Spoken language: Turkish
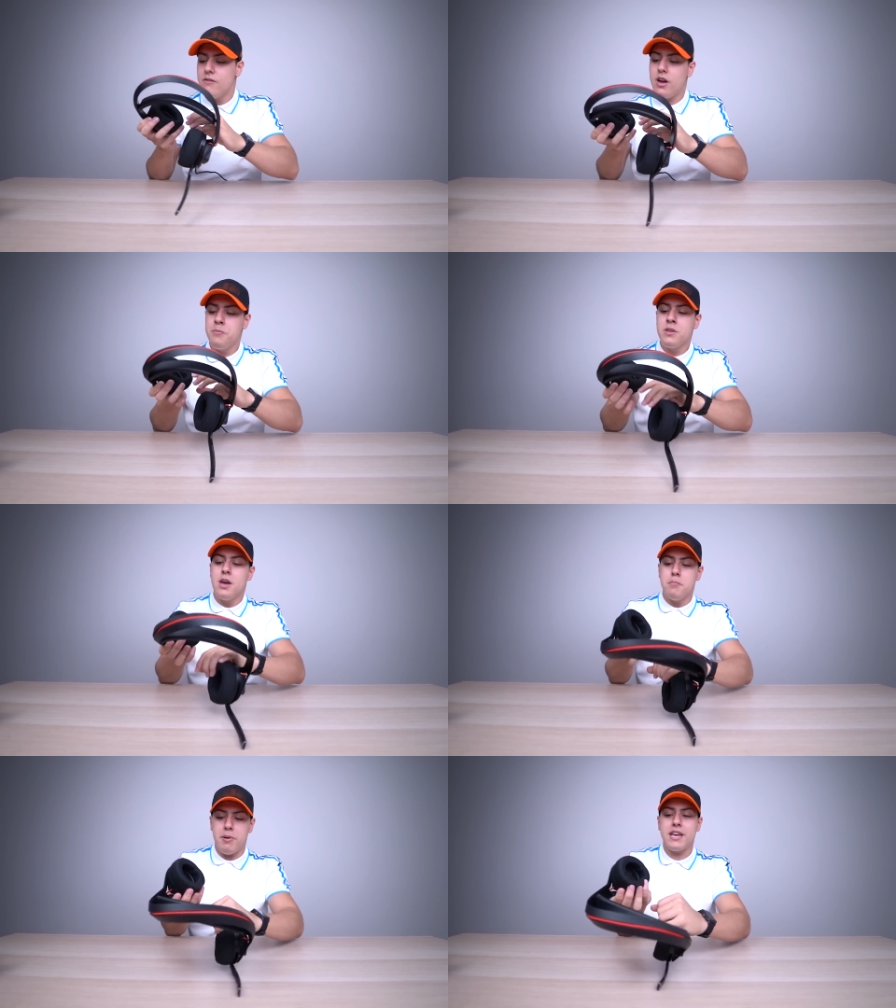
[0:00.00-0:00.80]
Ve
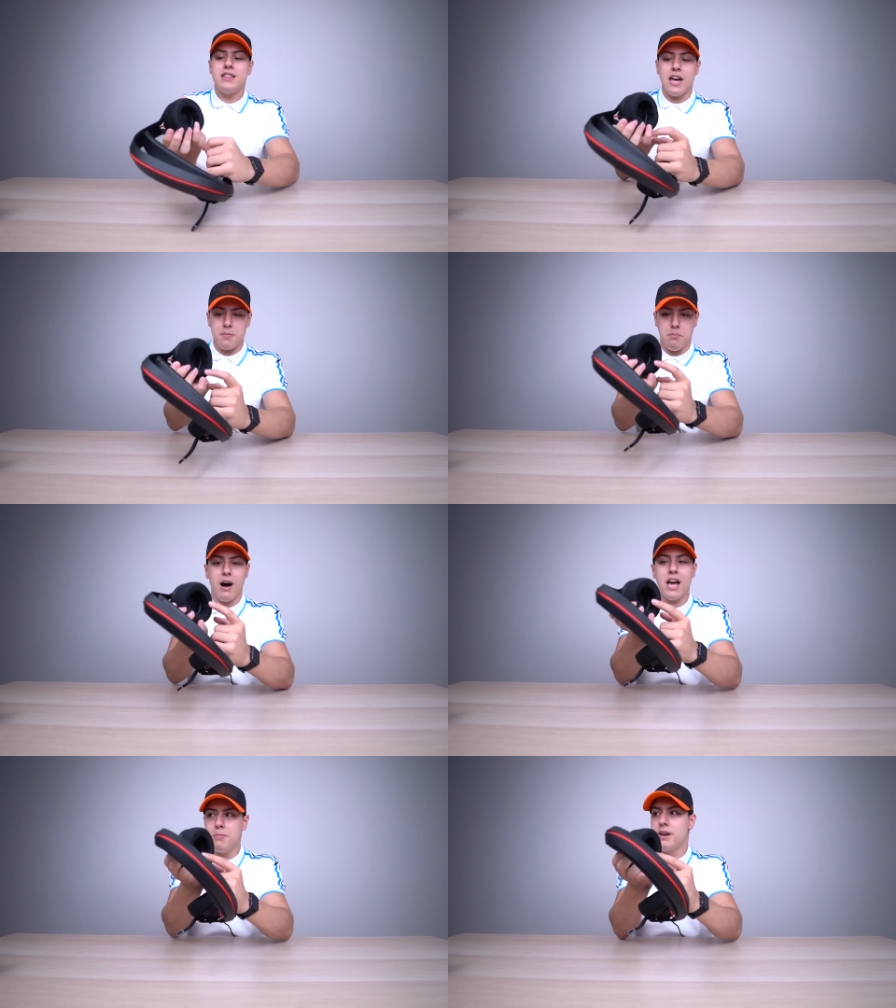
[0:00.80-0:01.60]
petler
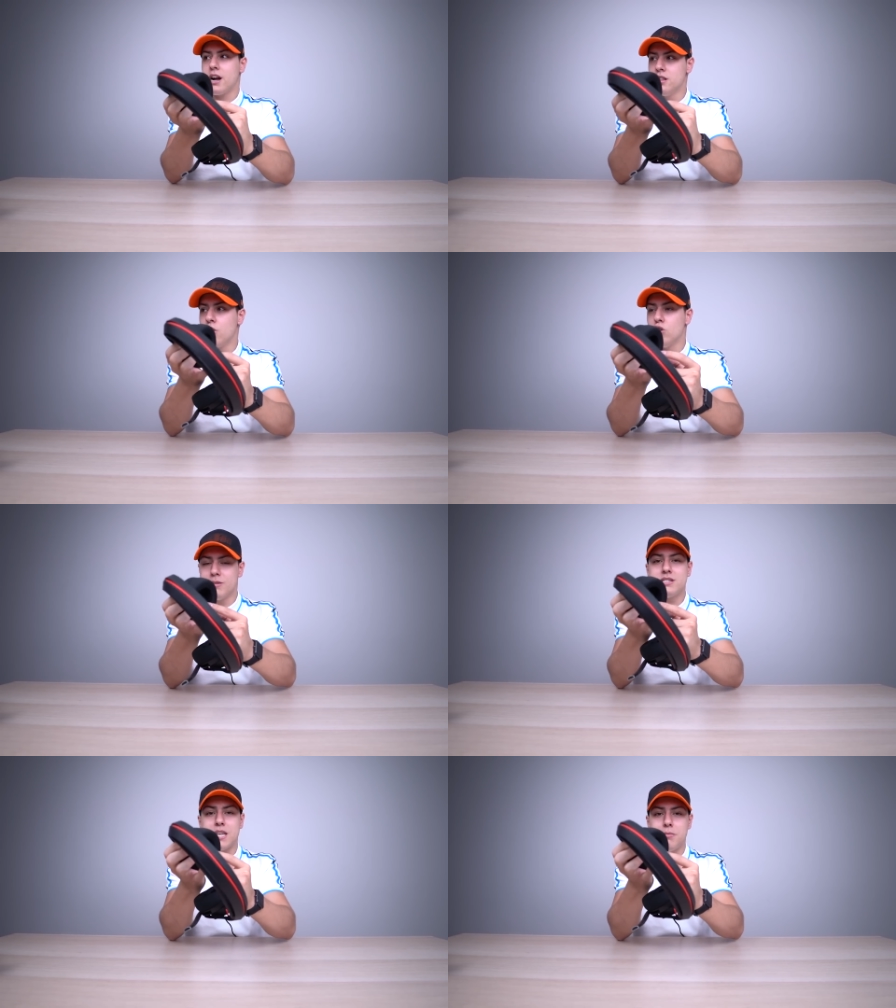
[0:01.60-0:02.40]
baya bir kalın olması